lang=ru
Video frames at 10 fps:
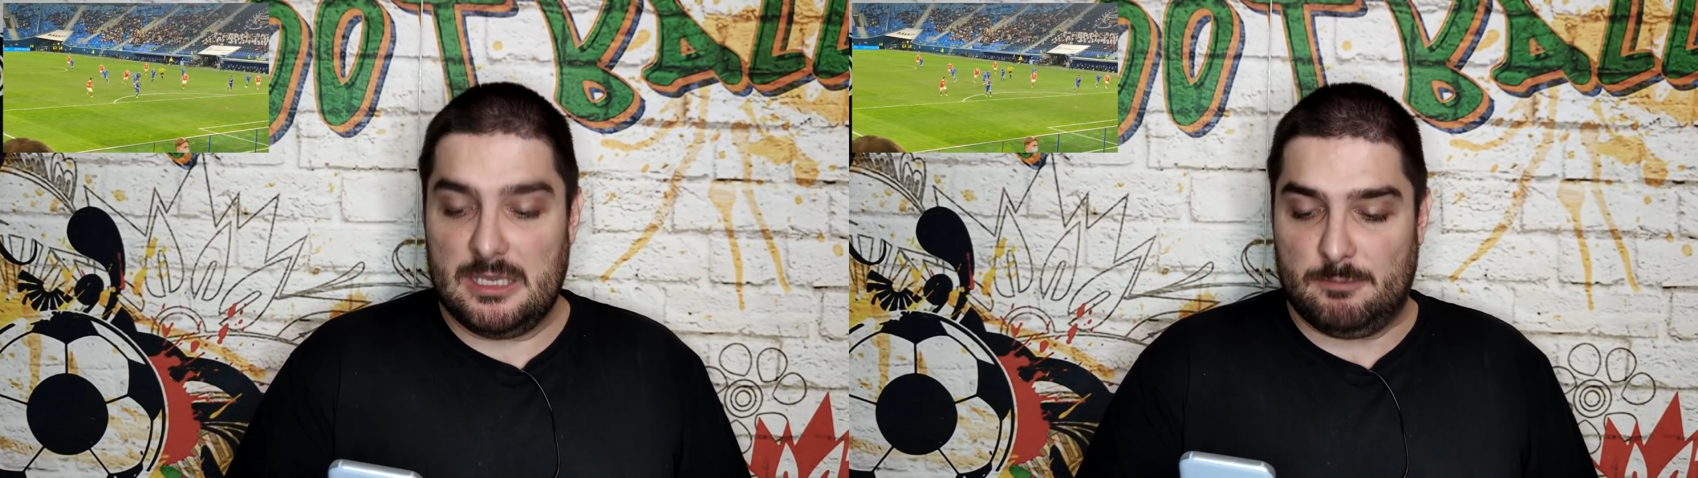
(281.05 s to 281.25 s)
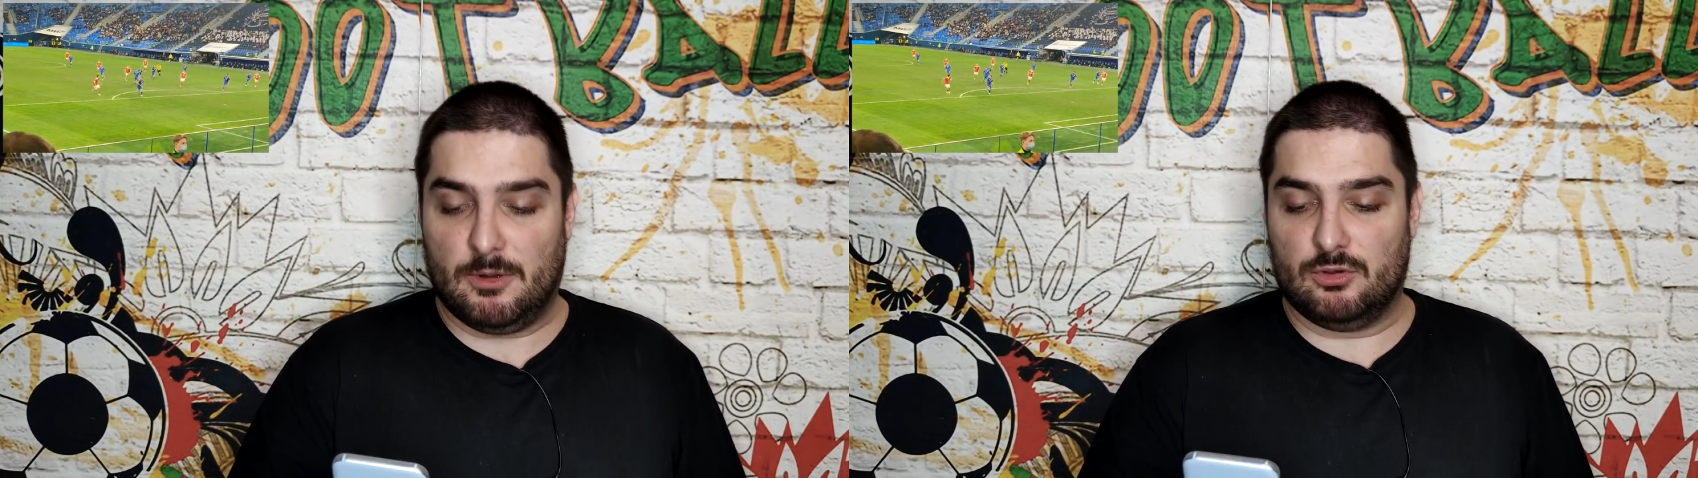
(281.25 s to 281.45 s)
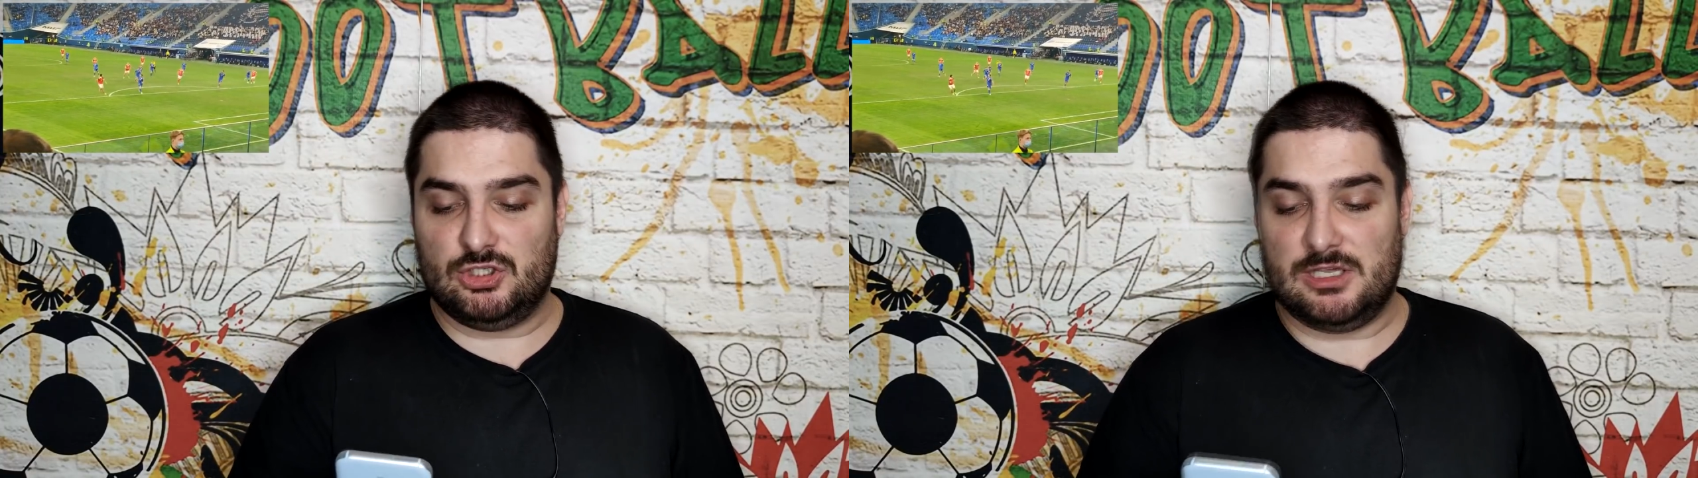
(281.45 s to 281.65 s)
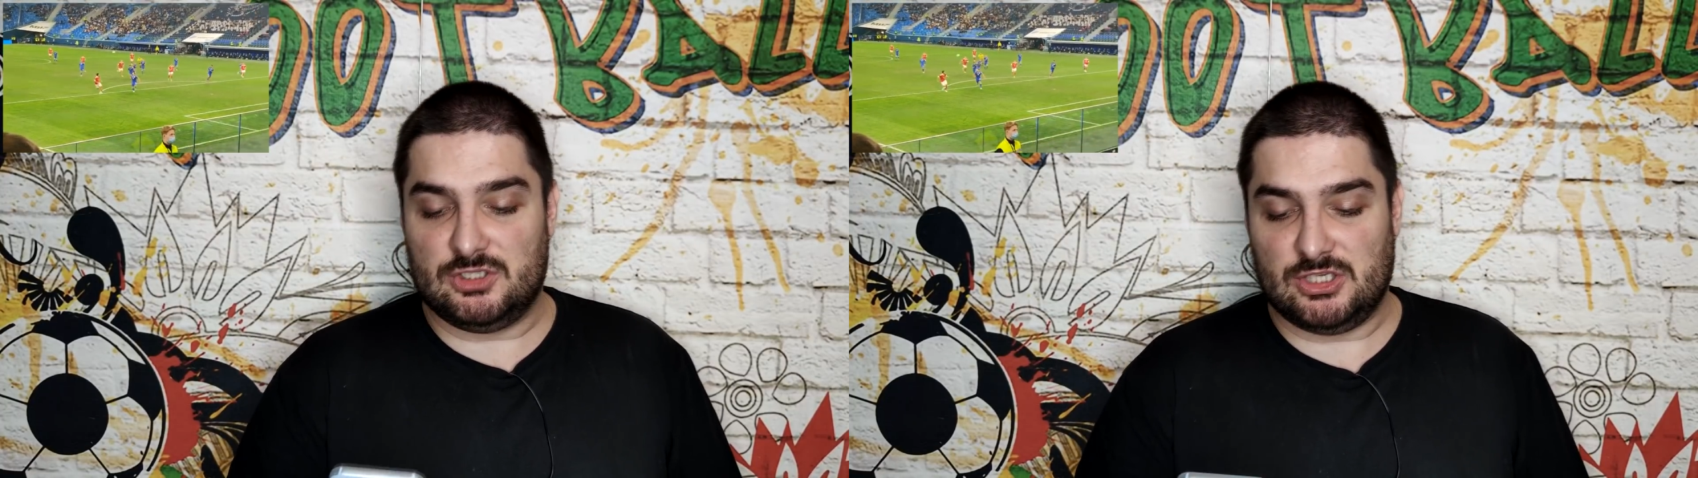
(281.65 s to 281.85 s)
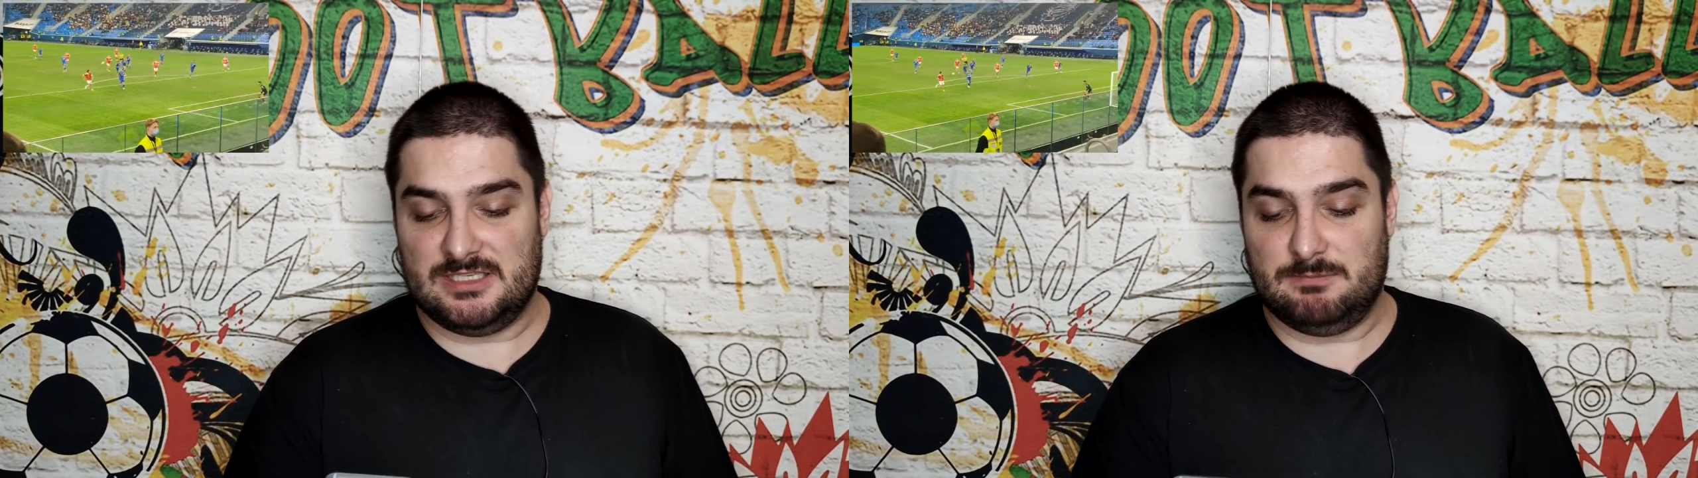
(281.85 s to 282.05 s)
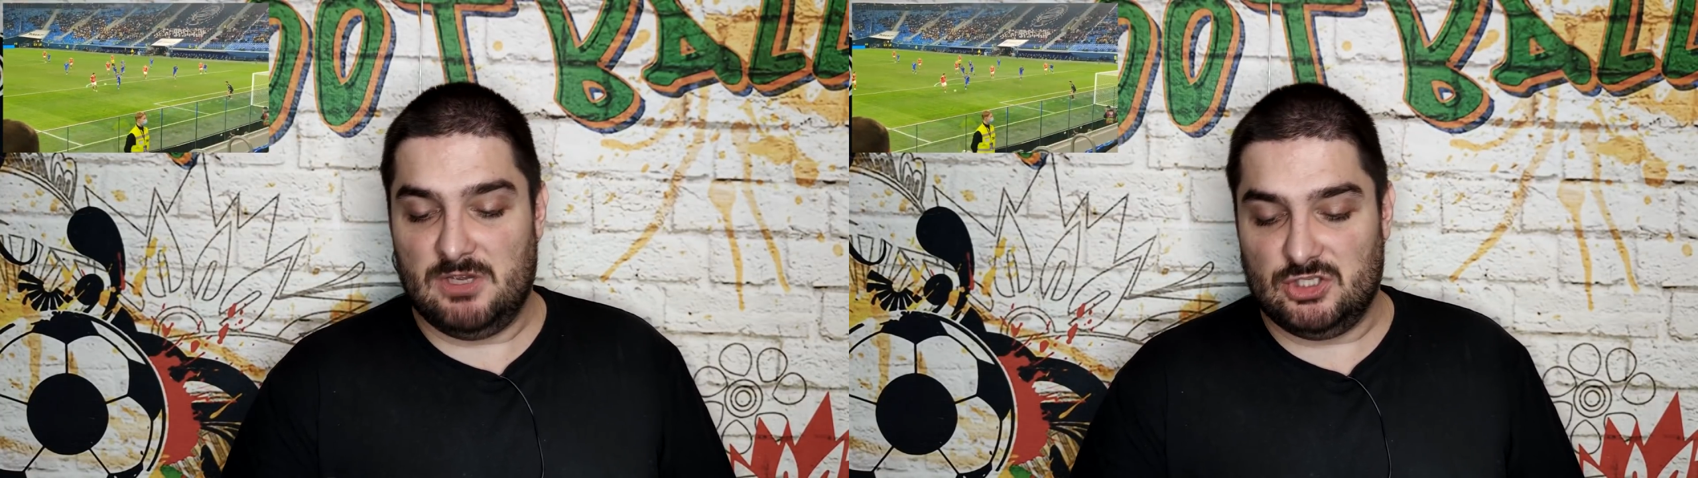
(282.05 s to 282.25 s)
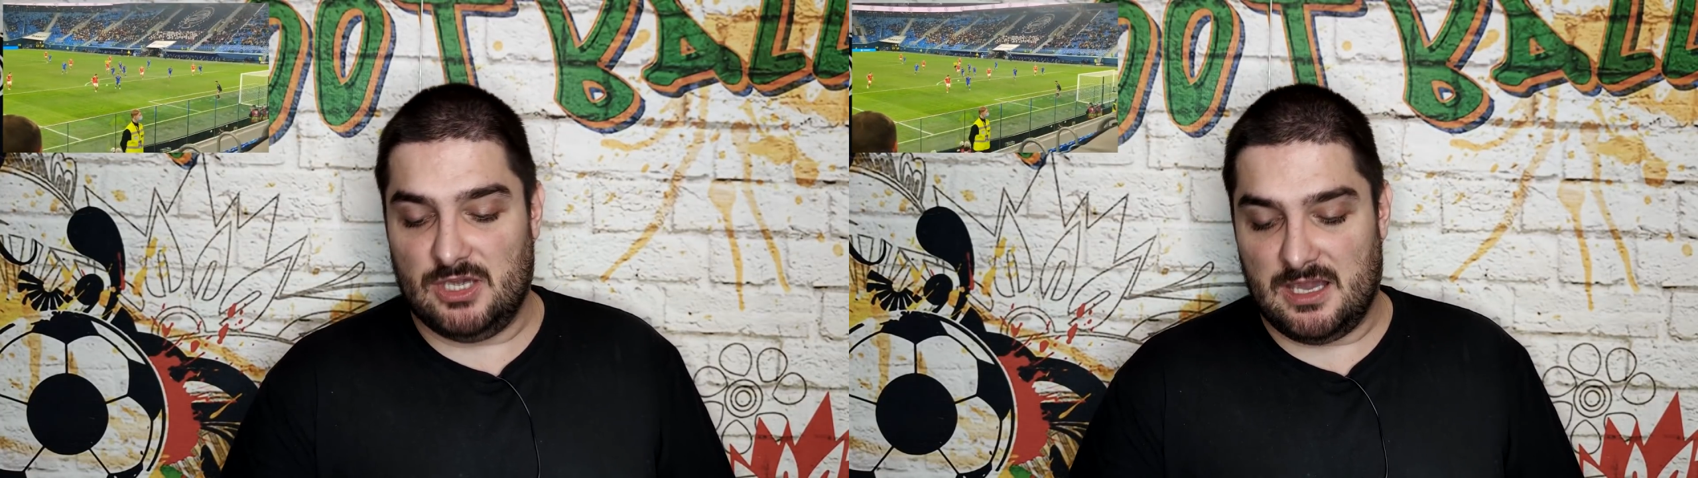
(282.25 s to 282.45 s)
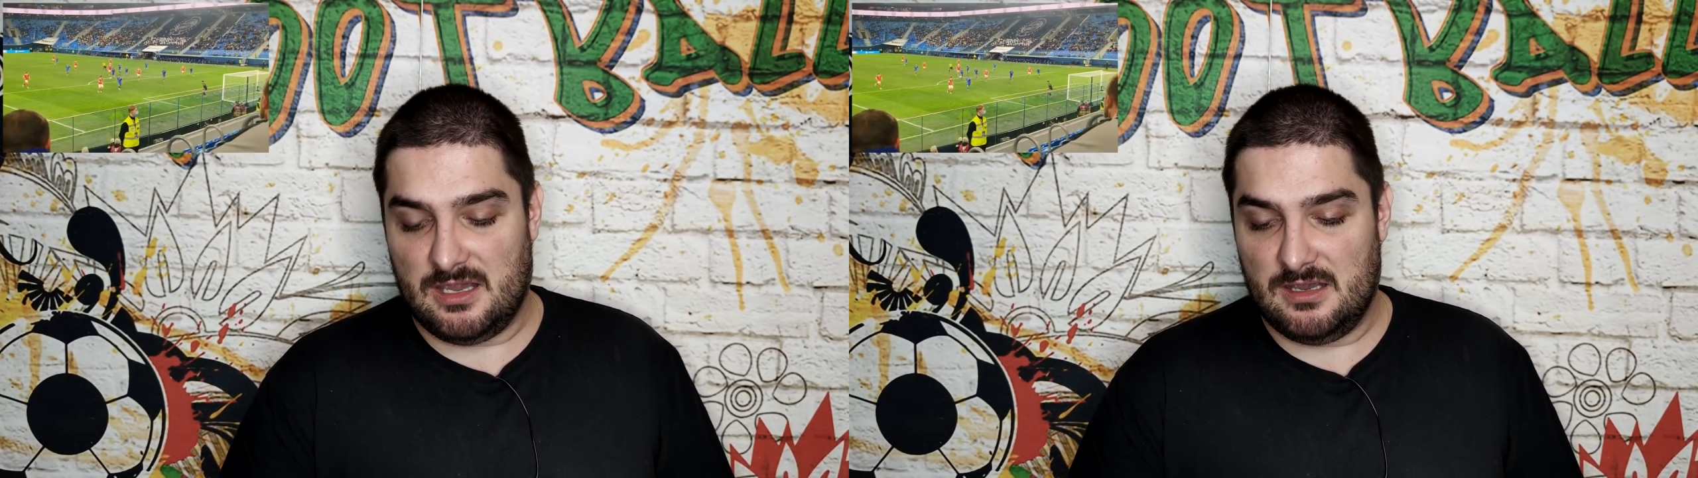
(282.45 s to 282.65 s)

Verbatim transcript: и получили 6 мячей.